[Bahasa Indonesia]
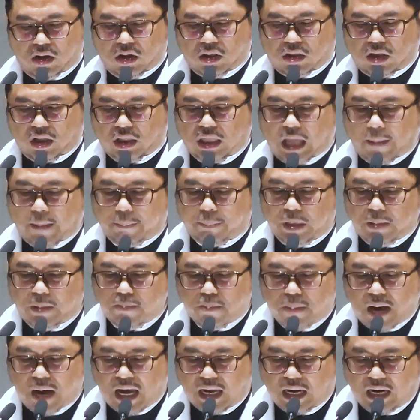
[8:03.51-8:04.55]
tetapi
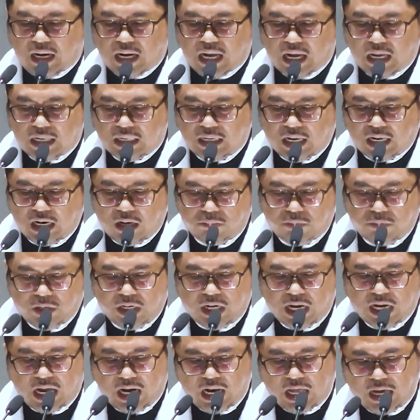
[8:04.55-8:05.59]
maknanya lebih
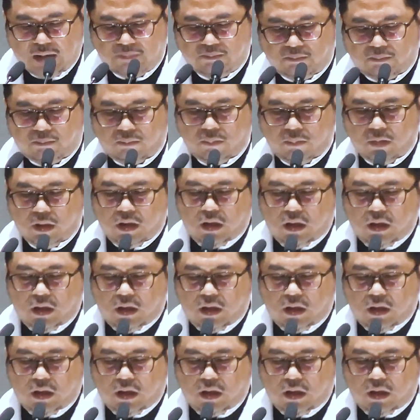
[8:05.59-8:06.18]
dalam.